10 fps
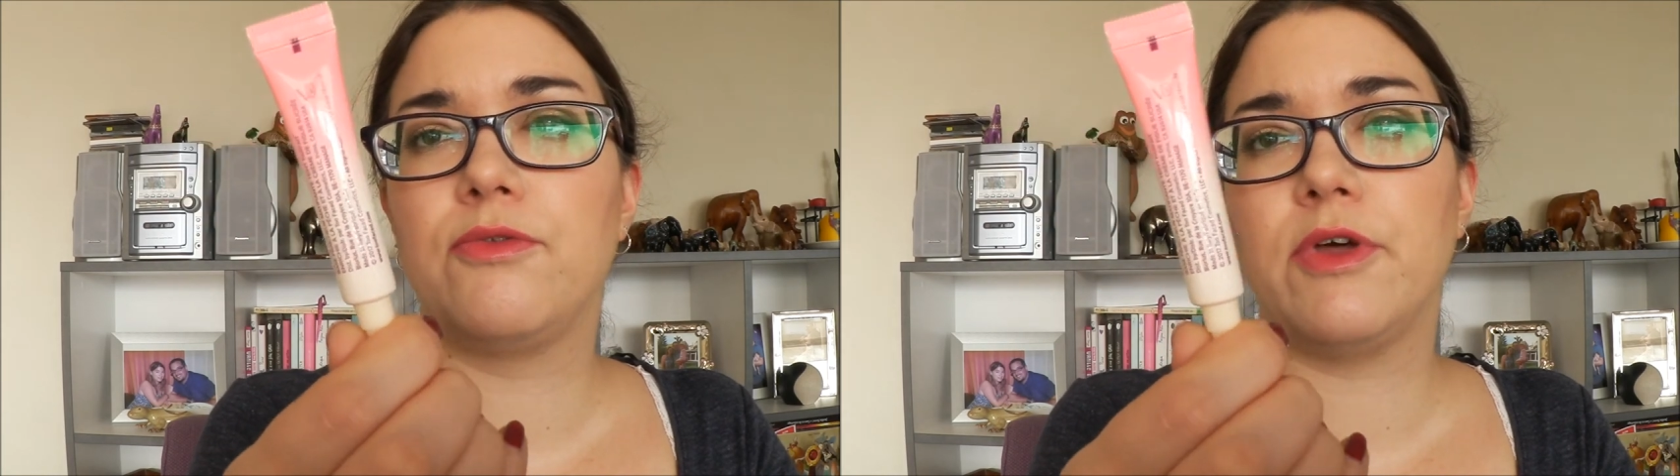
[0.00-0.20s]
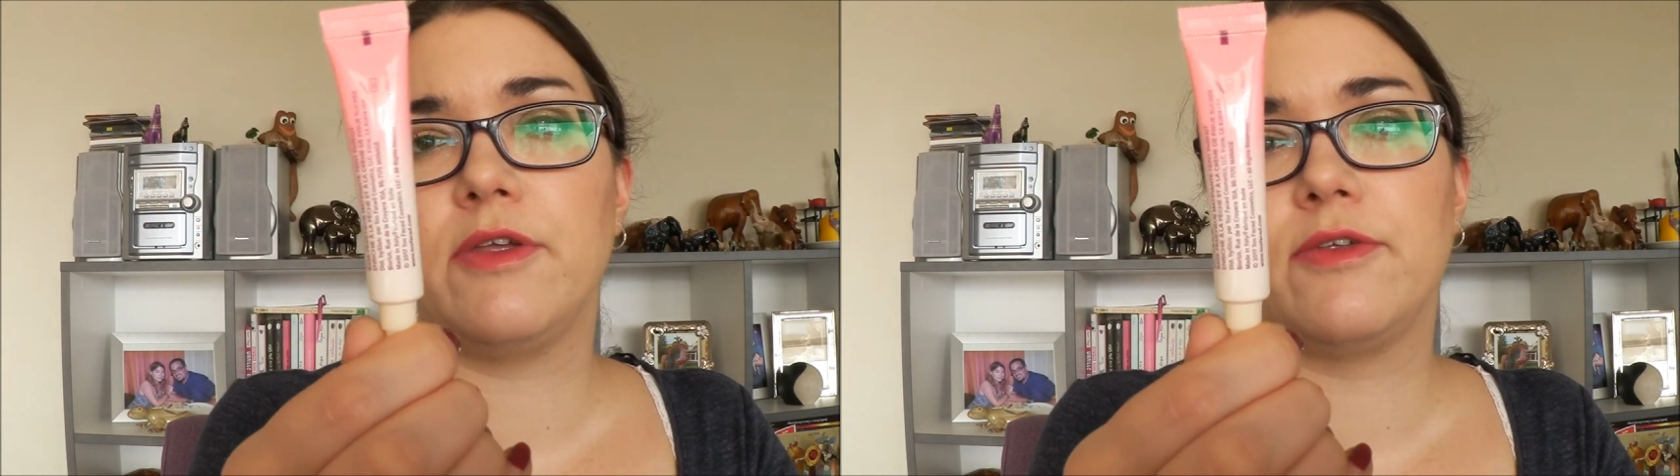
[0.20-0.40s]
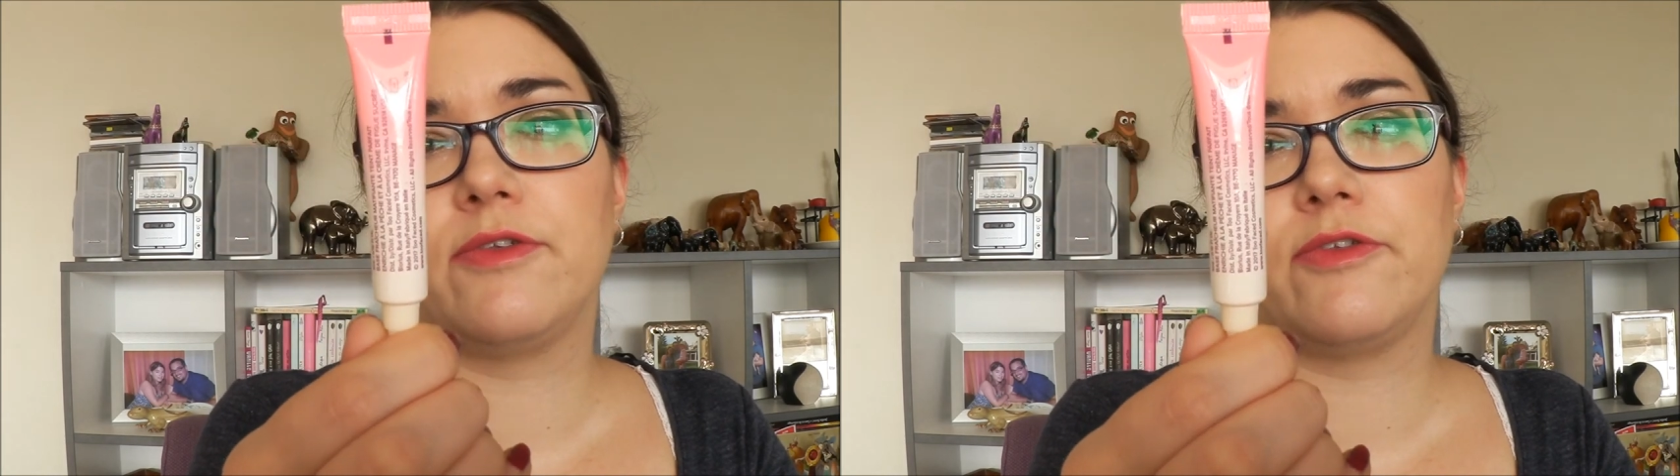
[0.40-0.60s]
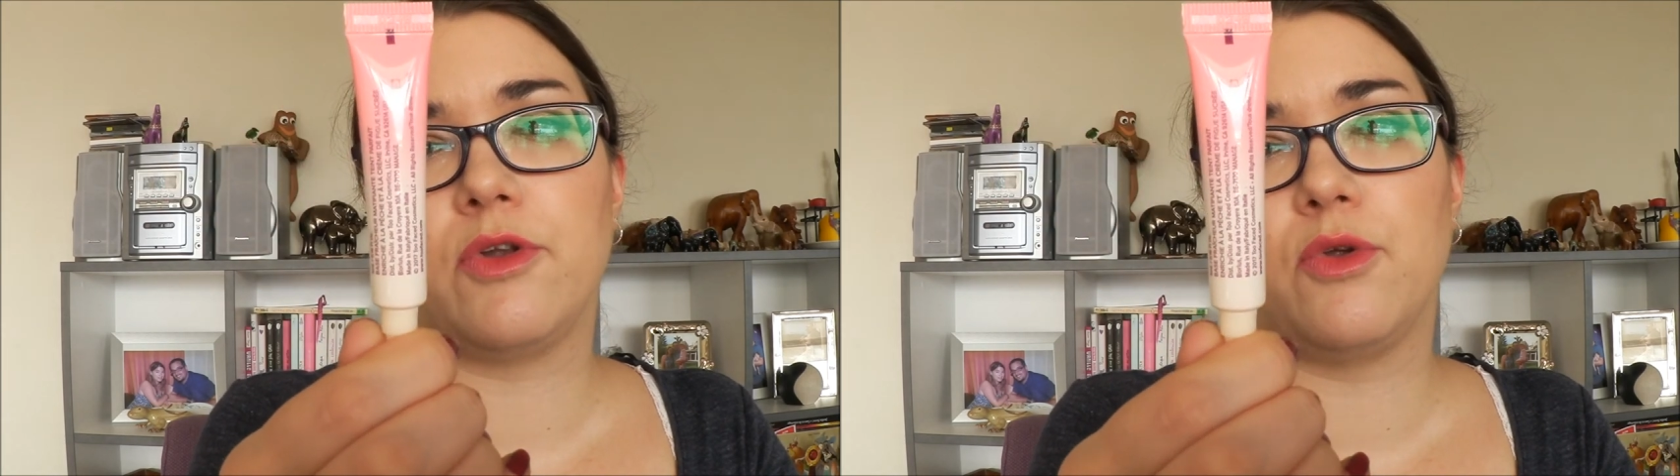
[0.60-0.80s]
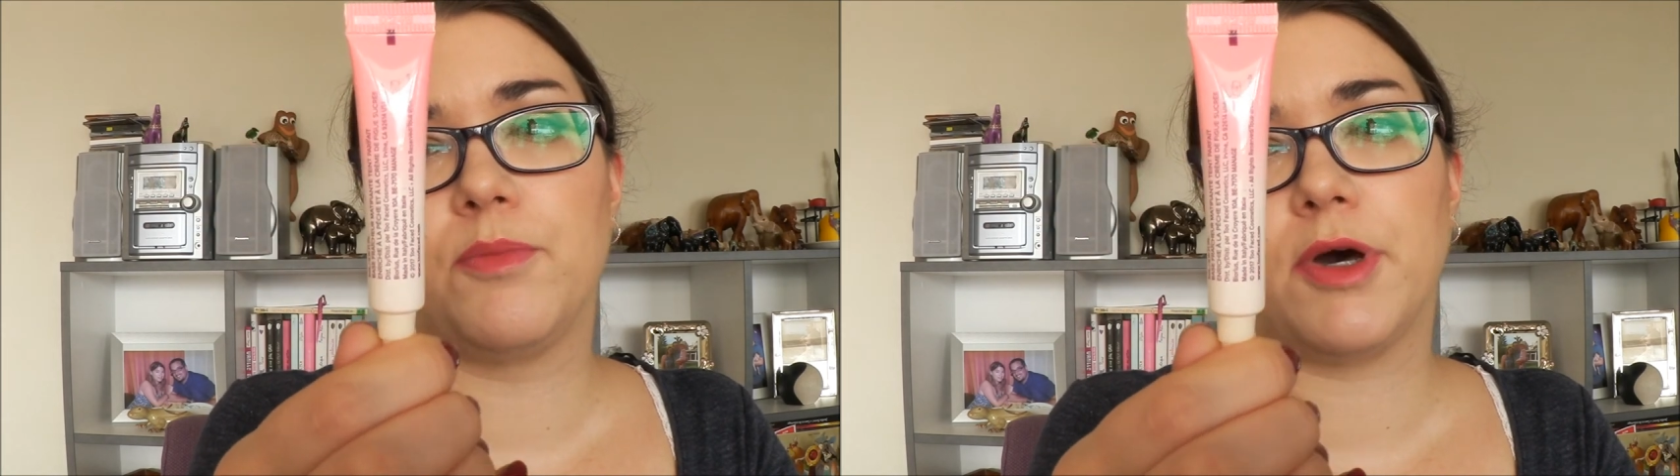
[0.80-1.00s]
Faced,
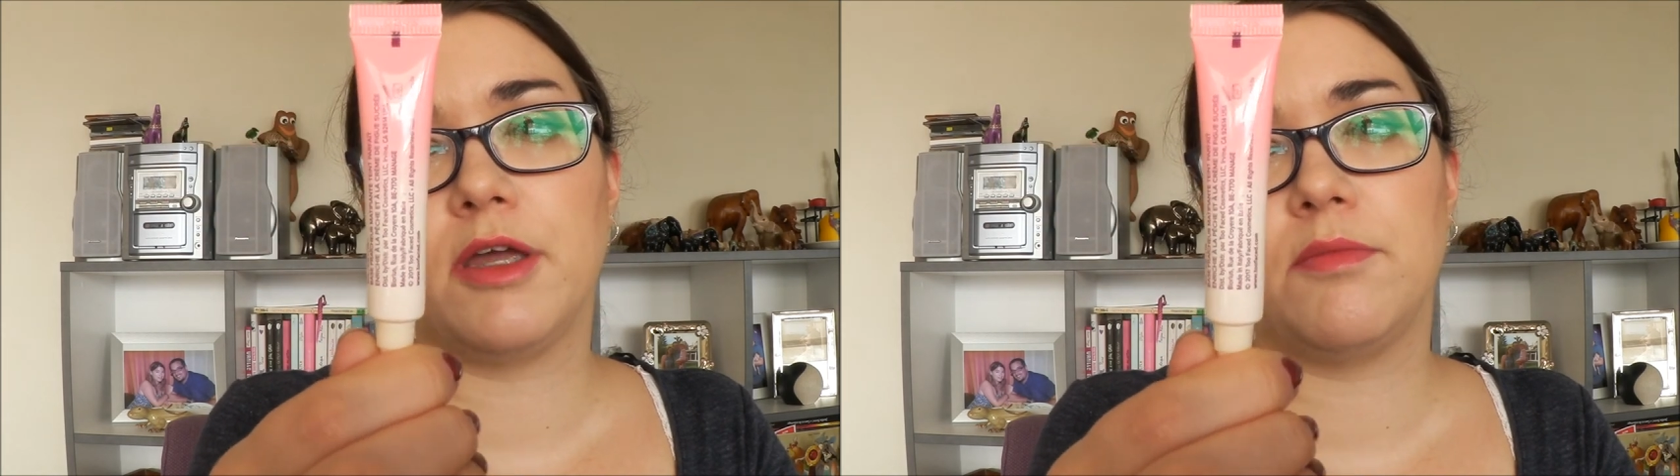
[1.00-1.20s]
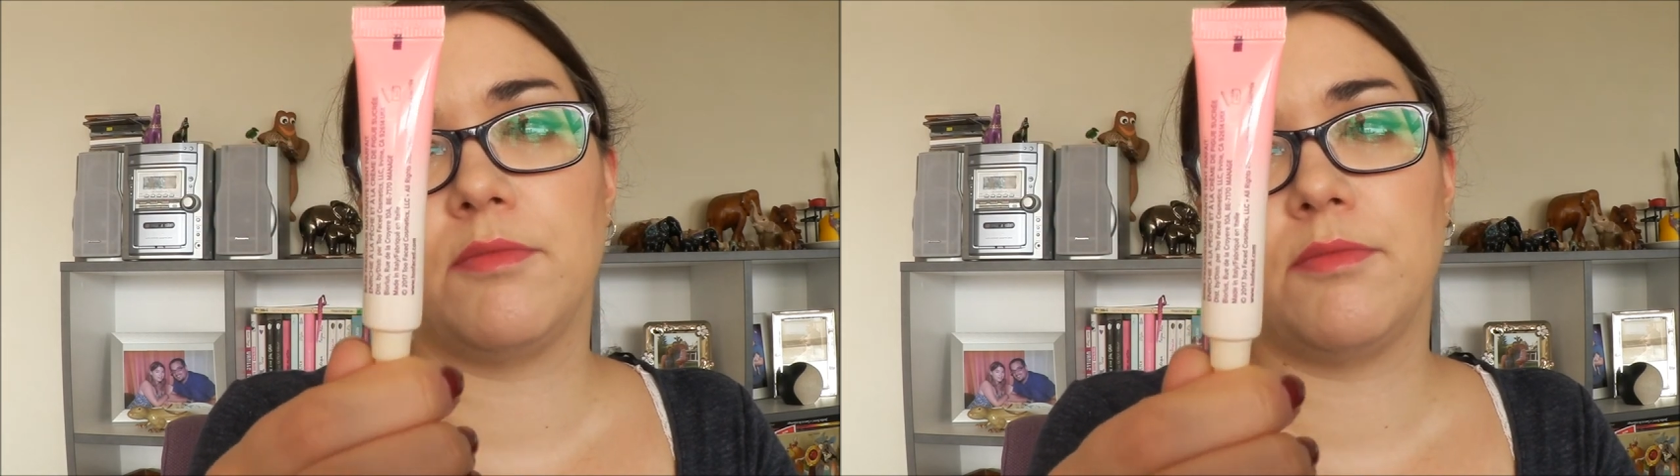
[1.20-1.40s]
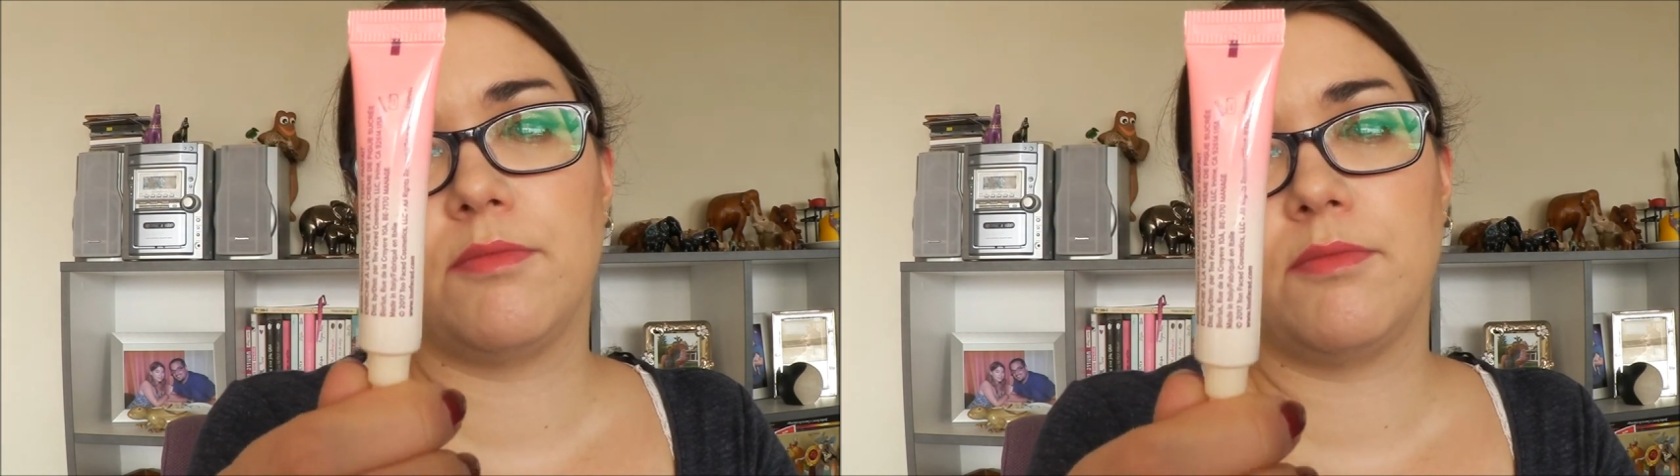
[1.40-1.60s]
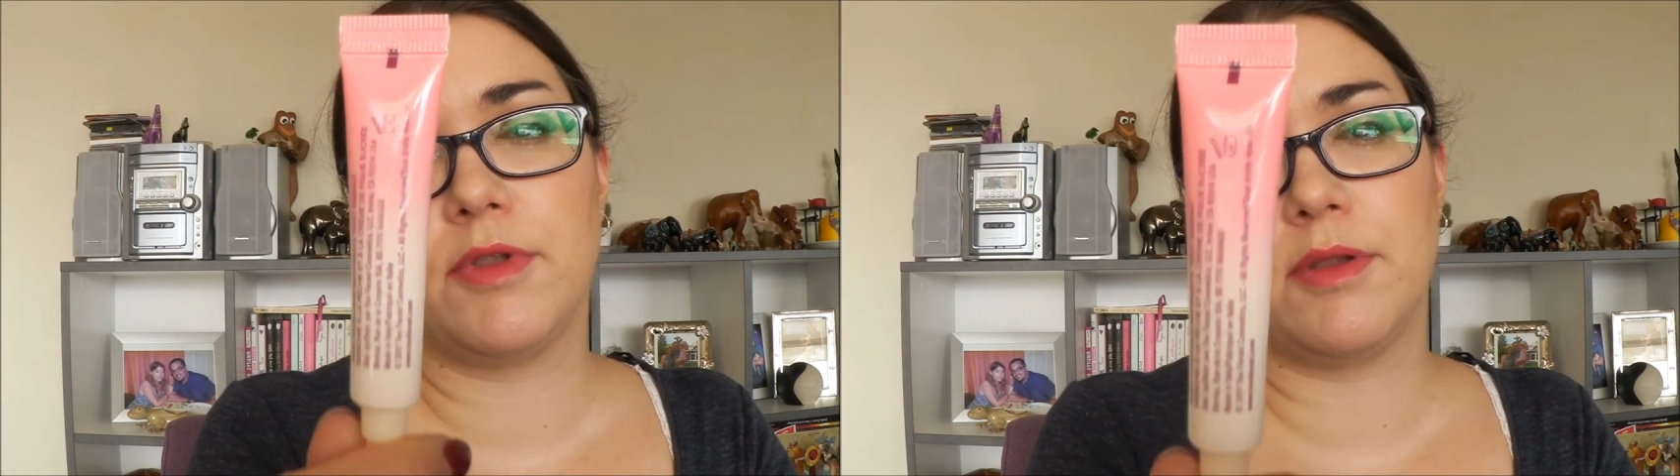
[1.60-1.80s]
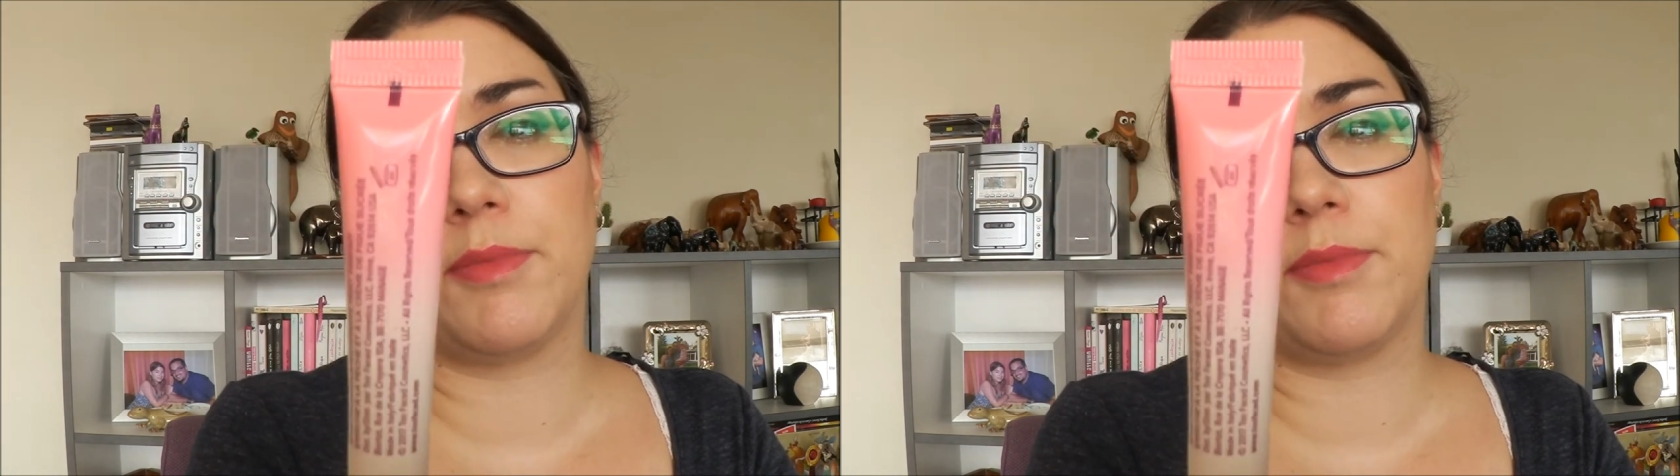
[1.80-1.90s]
le Prime,